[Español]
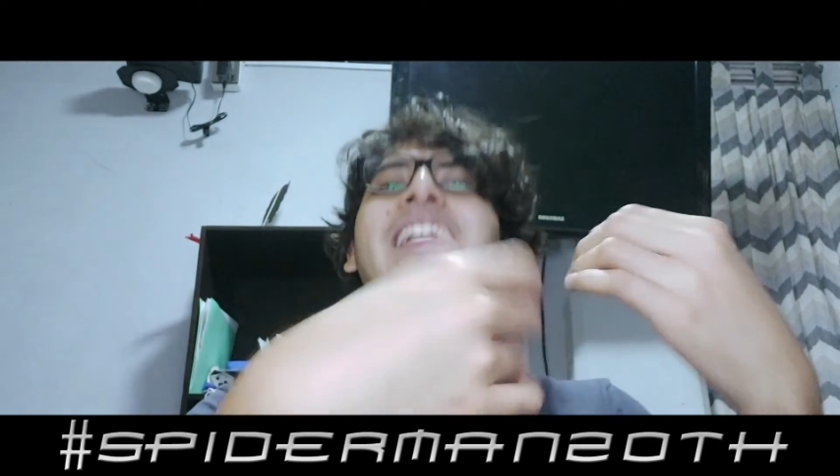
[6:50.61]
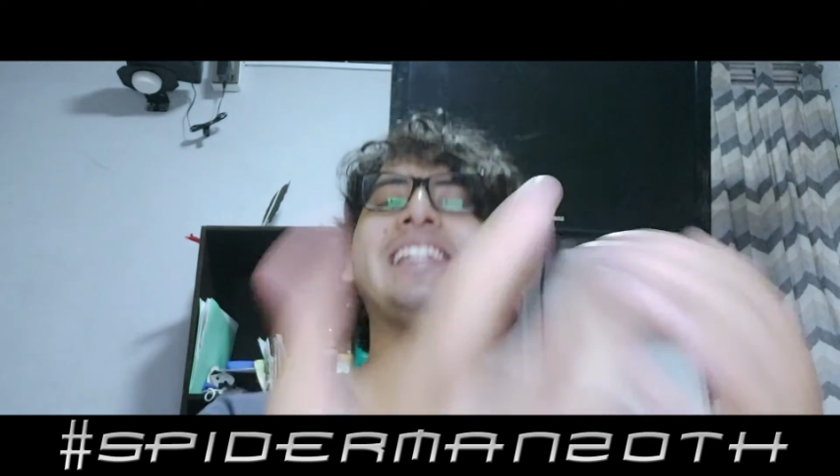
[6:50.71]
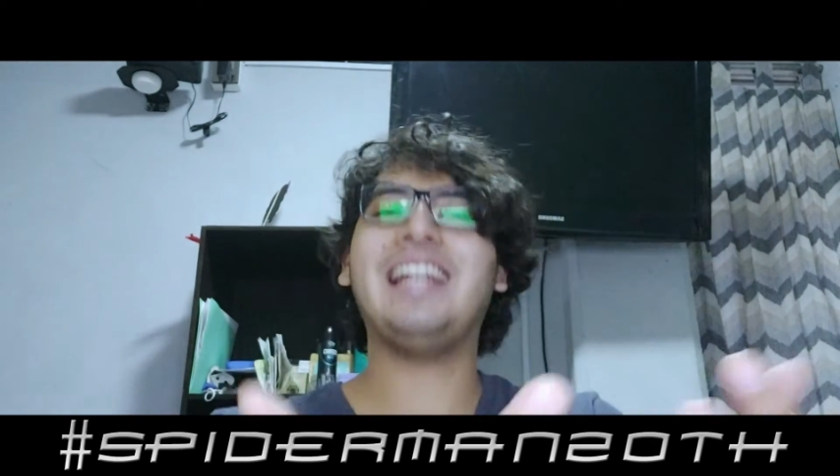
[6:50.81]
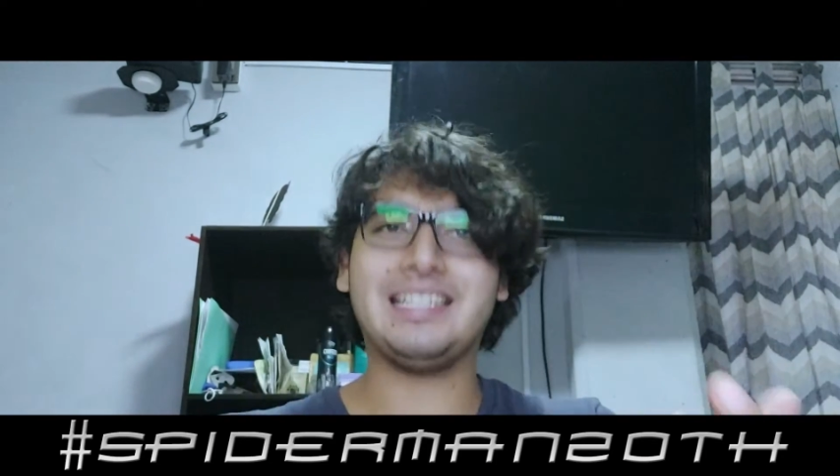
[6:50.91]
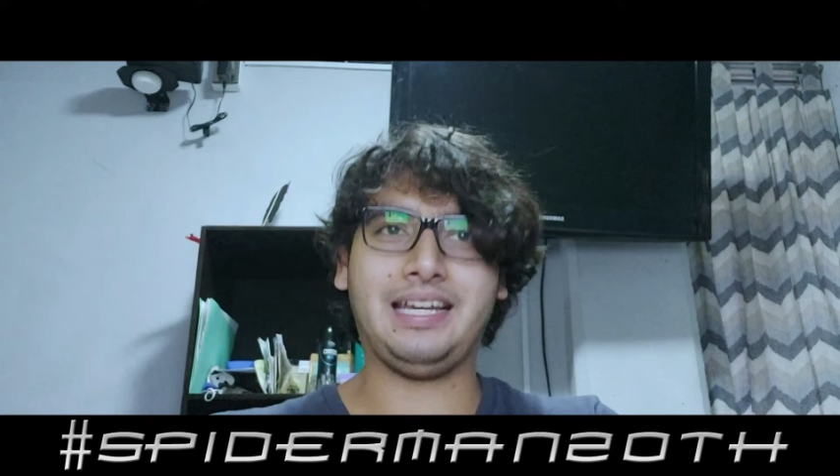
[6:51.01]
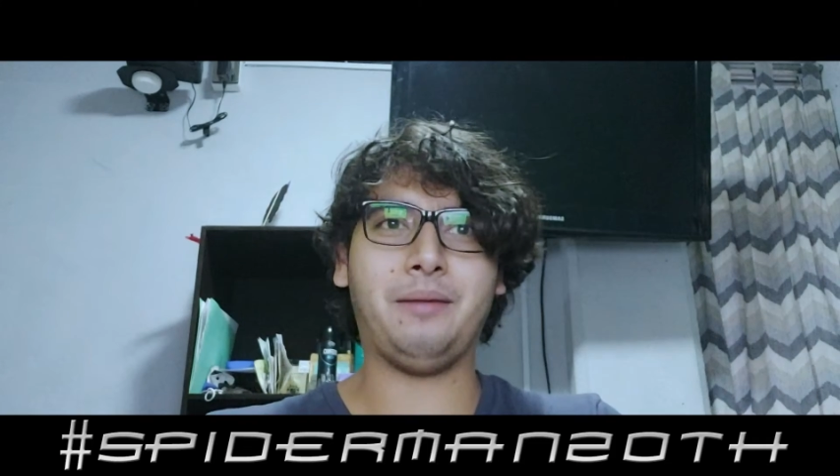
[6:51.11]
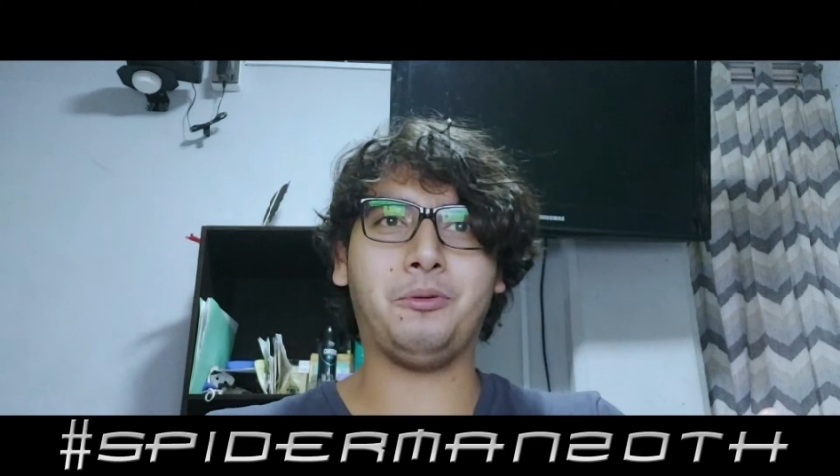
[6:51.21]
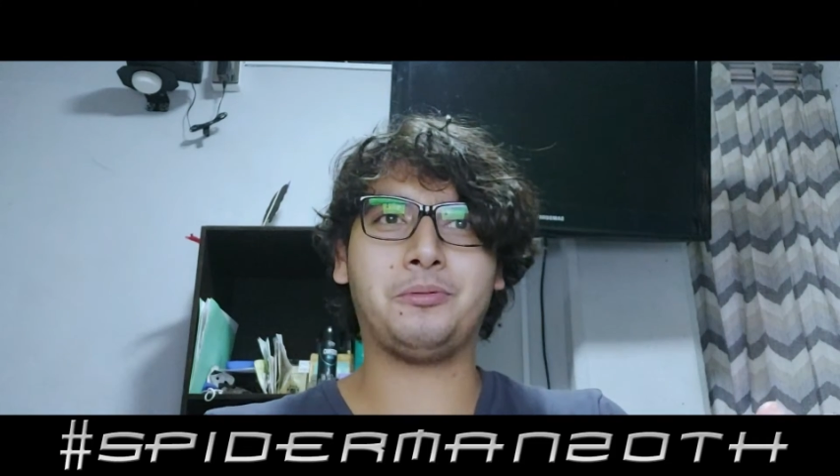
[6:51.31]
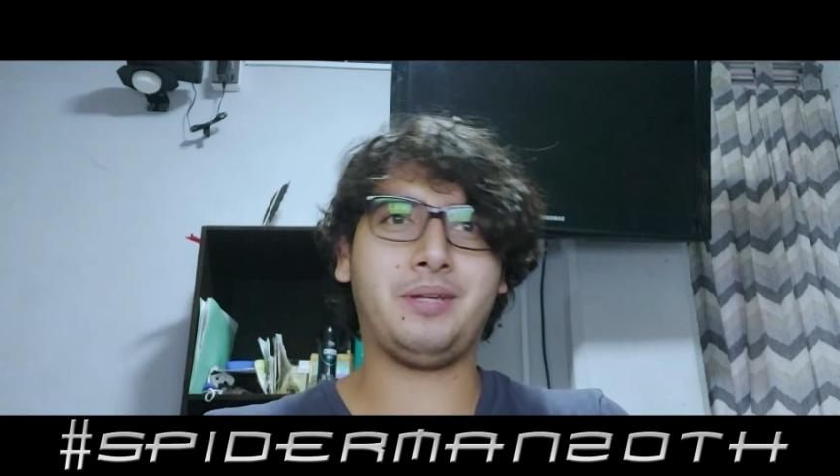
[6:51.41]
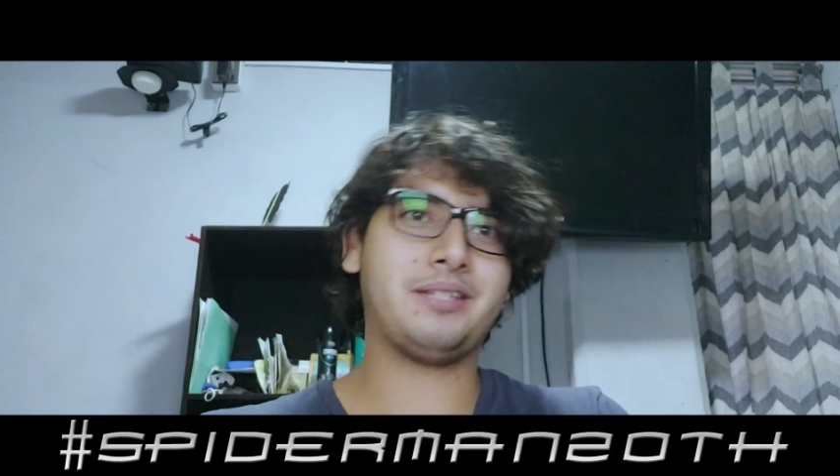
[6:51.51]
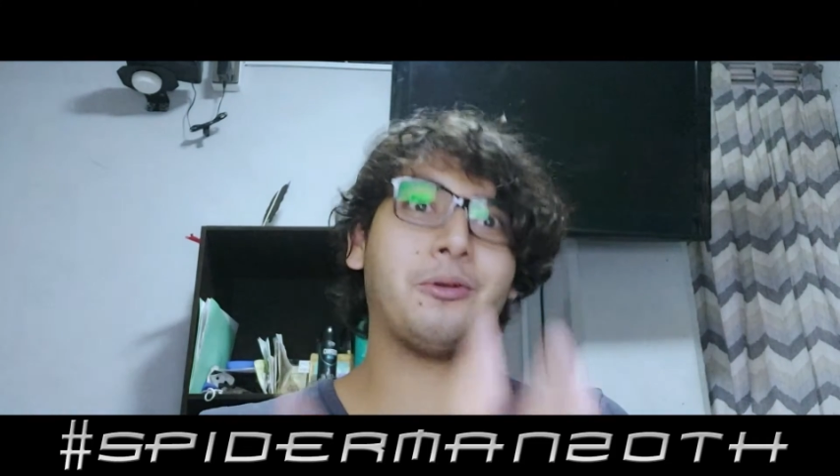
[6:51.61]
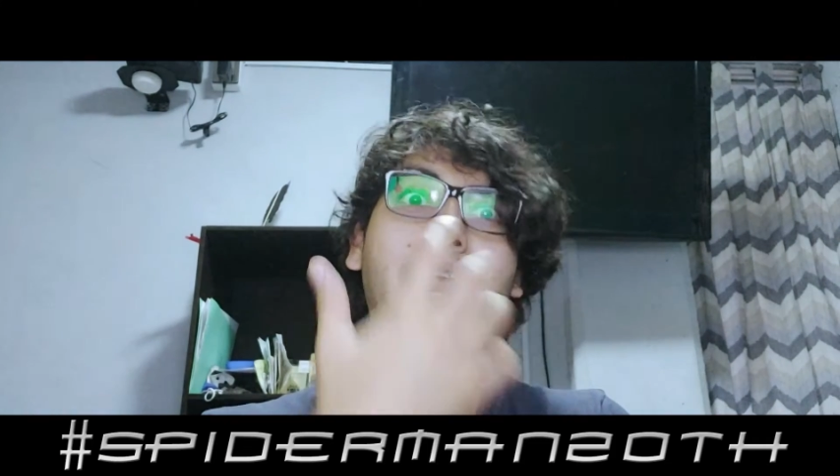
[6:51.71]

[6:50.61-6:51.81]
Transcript: así las queremos ver.